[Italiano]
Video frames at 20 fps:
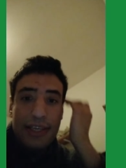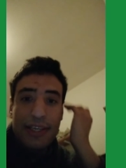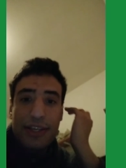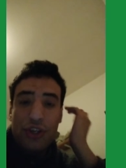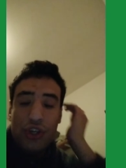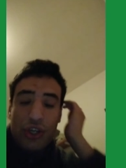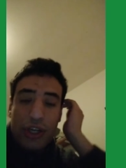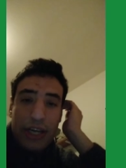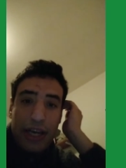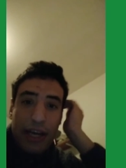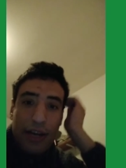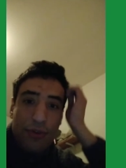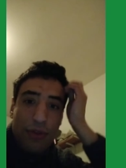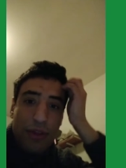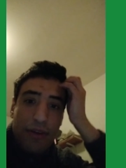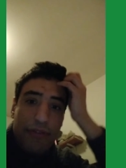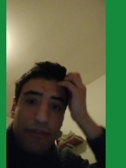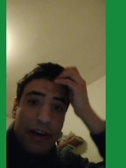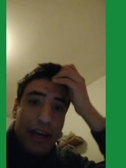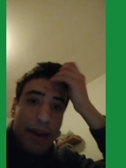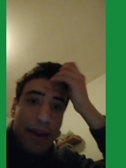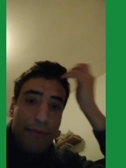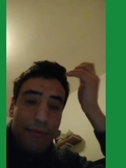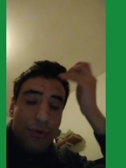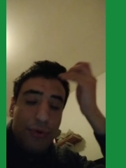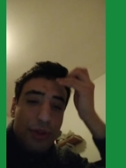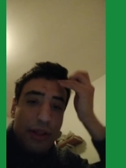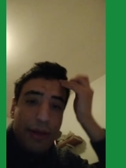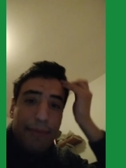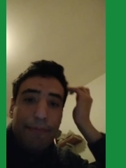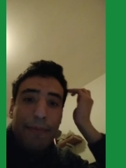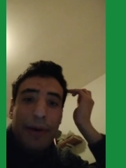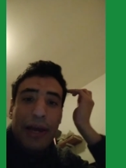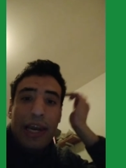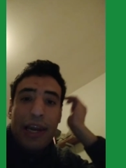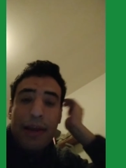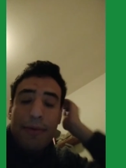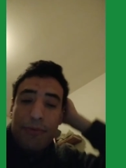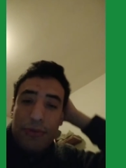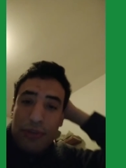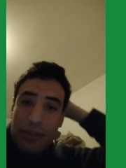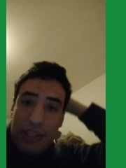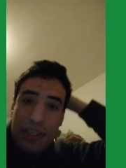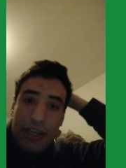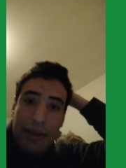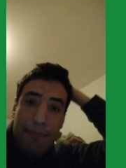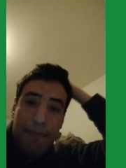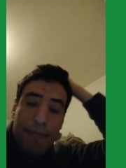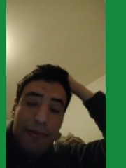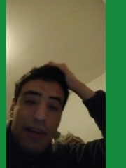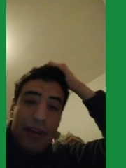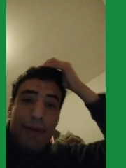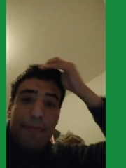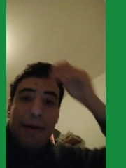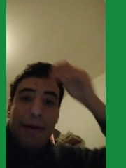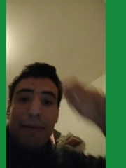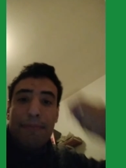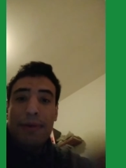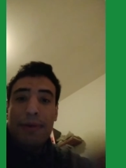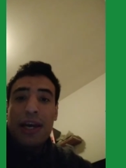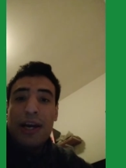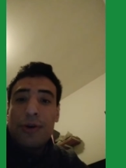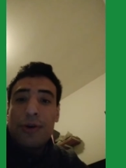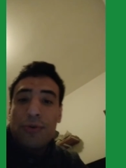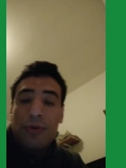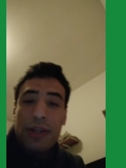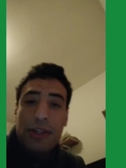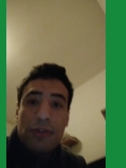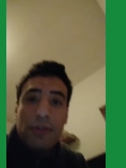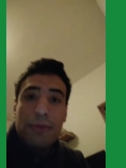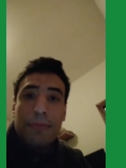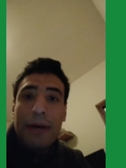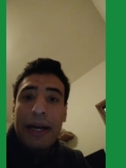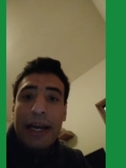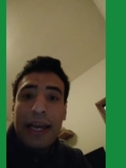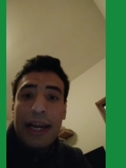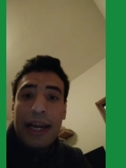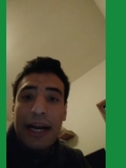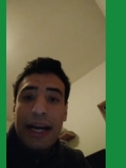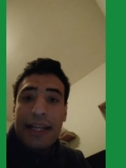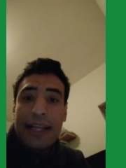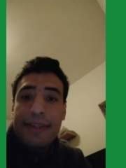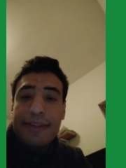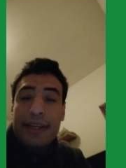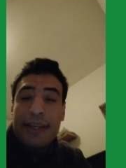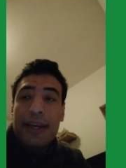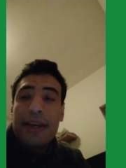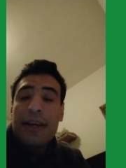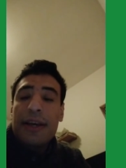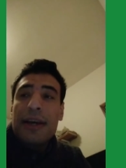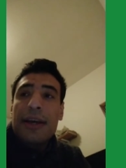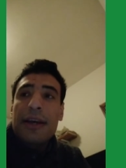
si cercano di fare più tabelle possibili, ma mi auguro insomma che i ragazzi